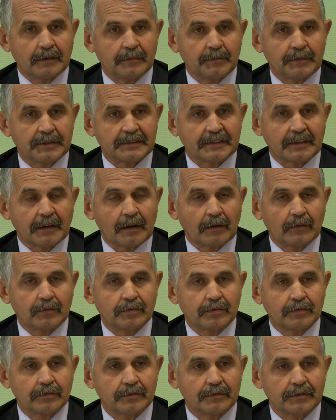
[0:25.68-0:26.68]
Минздрав
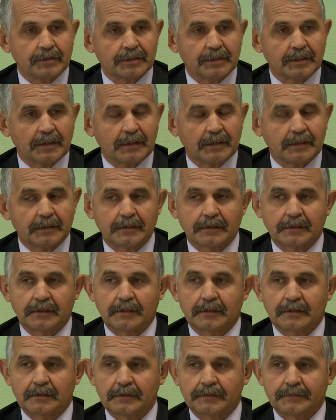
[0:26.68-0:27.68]
утверждает
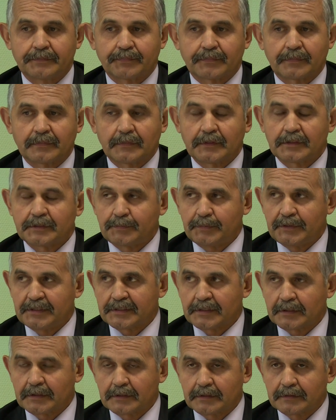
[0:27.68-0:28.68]
э,
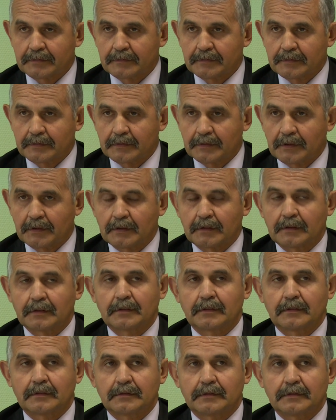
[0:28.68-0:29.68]
список
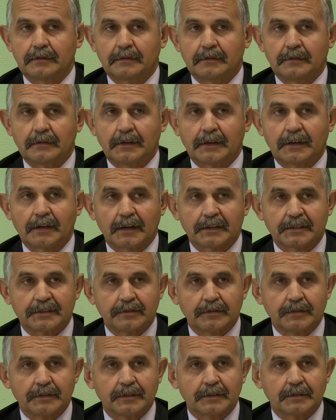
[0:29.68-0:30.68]
Э,
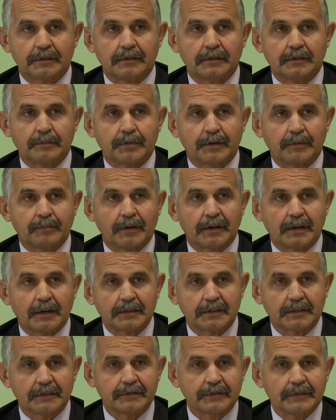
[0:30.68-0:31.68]
лекарственных э,
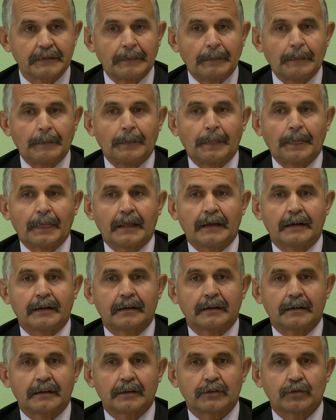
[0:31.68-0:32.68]
препаратов,
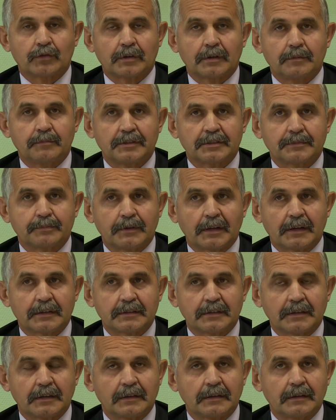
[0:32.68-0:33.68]
э, которые
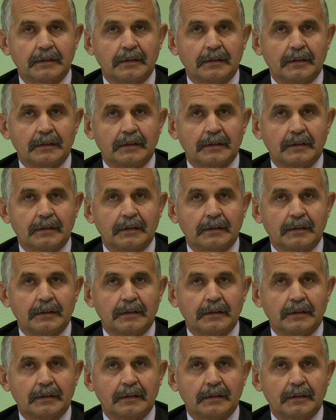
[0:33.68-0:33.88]
бесплатно